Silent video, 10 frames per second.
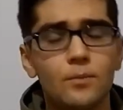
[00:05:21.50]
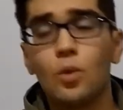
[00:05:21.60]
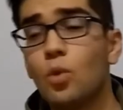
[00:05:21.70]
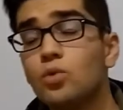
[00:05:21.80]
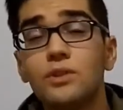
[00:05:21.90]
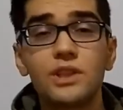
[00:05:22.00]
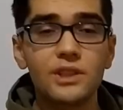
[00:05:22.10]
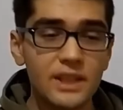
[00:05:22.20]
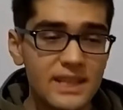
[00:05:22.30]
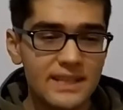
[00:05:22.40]
Onun
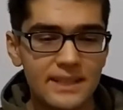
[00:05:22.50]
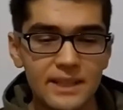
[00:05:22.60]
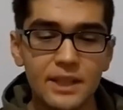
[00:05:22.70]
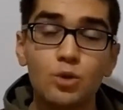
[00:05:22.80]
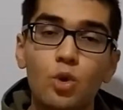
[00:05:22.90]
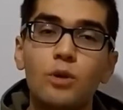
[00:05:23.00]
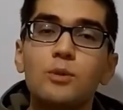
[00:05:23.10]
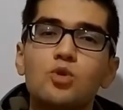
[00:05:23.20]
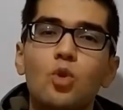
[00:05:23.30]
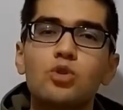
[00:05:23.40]
dışında dizide yine dönemin
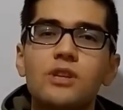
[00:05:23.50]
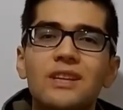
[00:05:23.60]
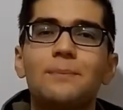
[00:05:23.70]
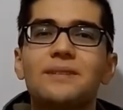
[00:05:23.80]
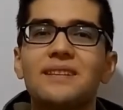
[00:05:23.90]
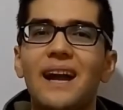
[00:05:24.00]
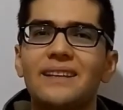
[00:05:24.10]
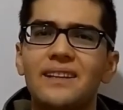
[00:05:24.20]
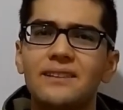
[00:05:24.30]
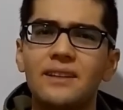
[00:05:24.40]
sosyal yapısını,
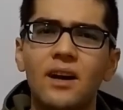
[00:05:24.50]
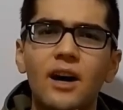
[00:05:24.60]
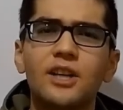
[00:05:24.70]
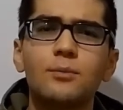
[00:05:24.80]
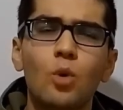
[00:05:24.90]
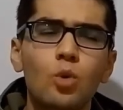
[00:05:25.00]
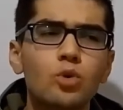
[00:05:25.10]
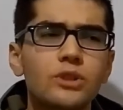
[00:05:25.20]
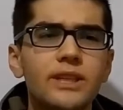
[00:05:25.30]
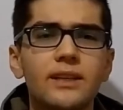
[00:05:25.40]
erkeklerin hakim oluş
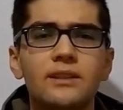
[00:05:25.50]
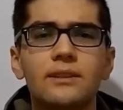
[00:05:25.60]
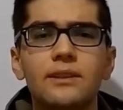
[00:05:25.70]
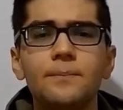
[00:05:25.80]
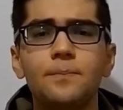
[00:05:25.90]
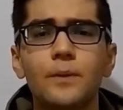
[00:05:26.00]
şeklini